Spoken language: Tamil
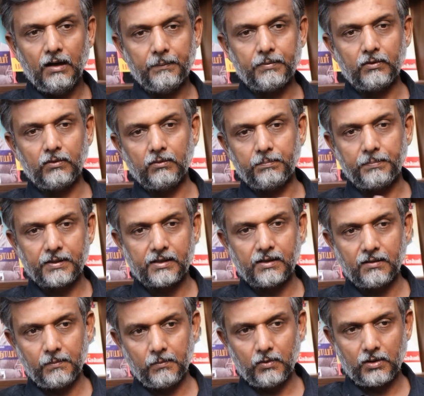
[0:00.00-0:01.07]
அப்போது
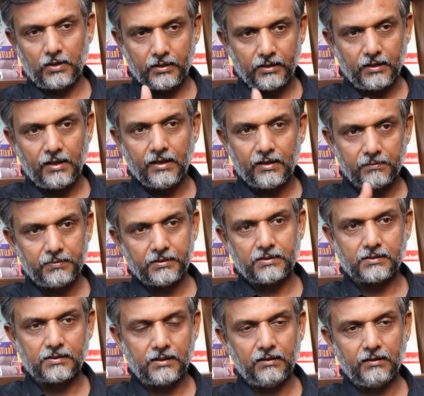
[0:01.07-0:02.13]
பதினெட்டாம் நூற்றாண்டில்
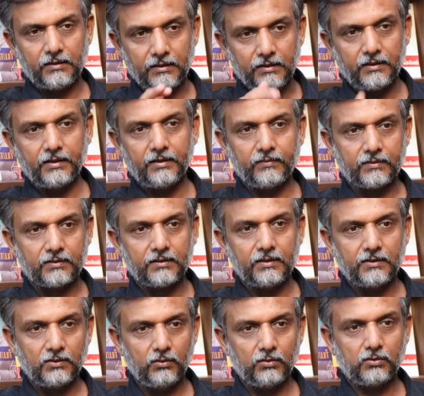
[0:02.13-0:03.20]
ஆரம்பித்து தான் இங்கே வந்து
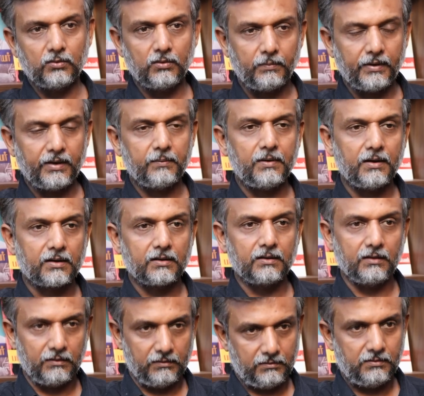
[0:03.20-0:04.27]
இந்துத்துவ
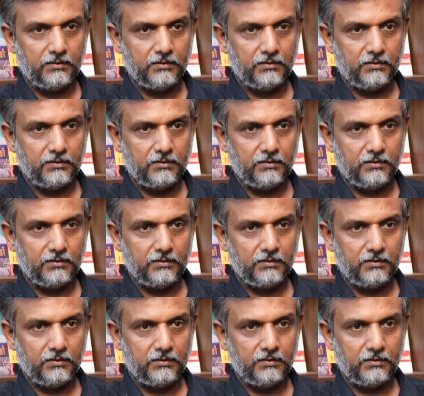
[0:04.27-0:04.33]
மயமாக்குதல்